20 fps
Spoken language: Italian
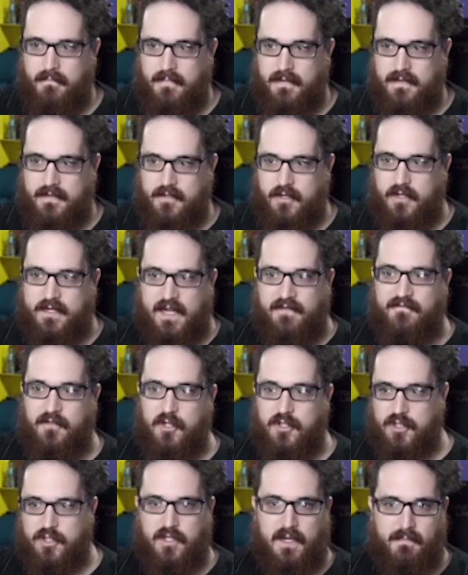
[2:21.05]
eh, non che il
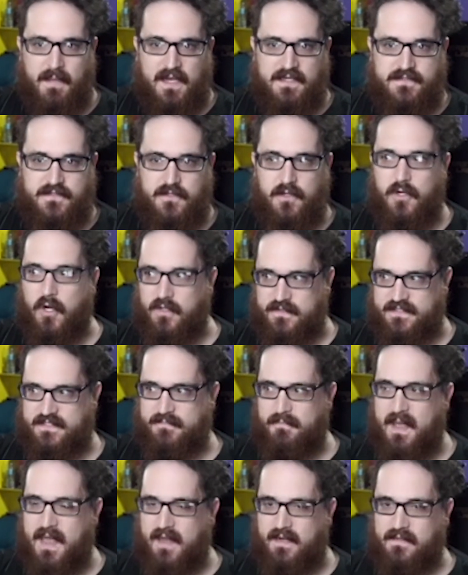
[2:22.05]
videogiocatore maschio non
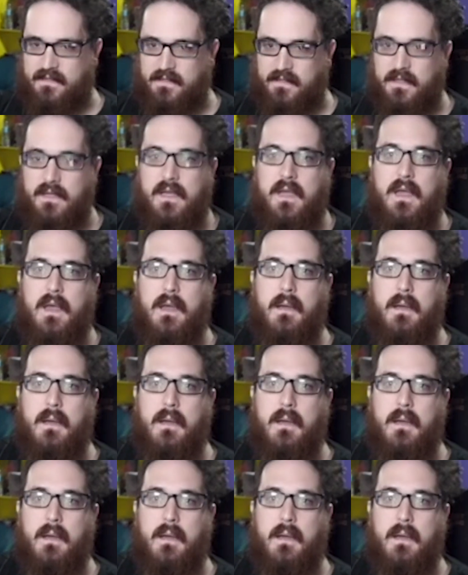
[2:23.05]
smerdi,